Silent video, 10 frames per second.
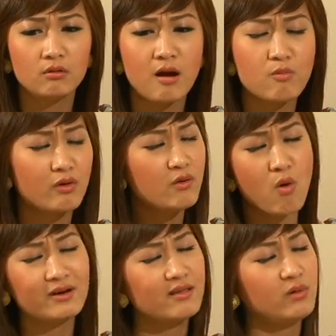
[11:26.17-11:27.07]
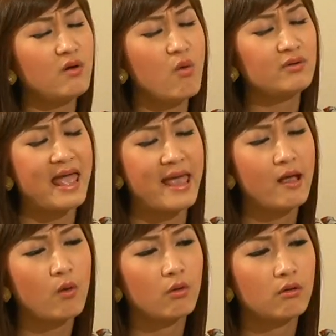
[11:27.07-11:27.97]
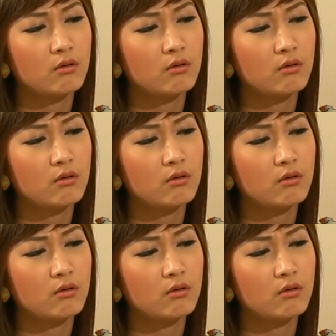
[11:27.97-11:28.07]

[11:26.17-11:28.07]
không có cái khổ nào trong cái khổ nào